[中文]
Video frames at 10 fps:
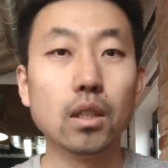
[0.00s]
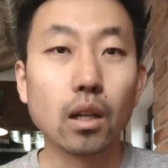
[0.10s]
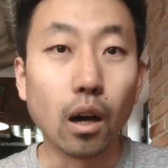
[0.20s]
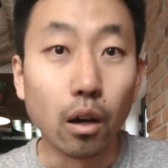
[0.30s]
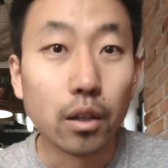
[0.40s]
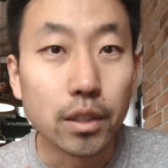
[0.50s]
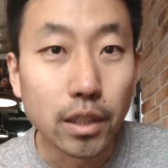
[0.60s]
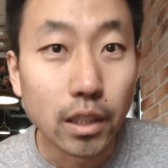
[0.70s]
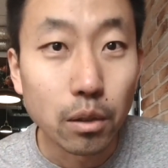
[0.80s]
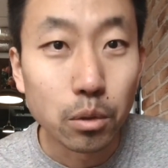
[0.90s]
好，
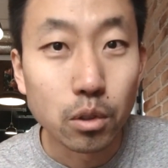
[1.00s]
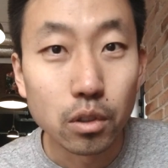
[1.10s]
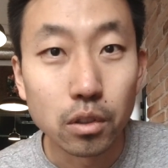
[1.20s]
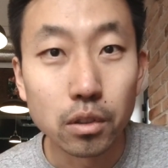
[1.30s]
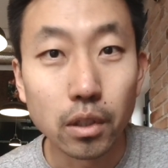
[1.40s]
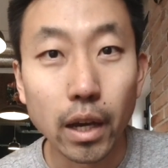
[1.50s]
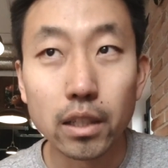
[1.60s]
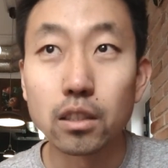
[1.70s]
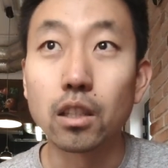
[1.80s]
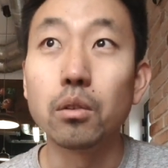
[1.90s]
现在我就
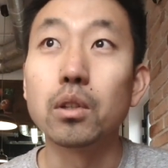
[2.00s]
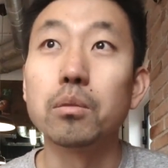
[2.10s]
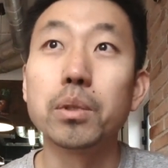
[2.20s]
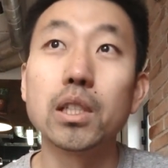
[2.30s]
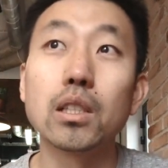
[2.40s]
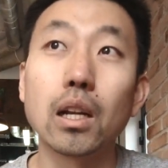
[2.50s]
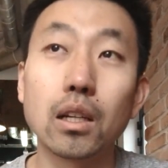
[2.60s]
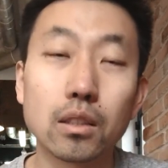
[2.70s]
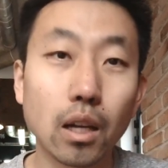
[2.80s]
开始等我的披萨了，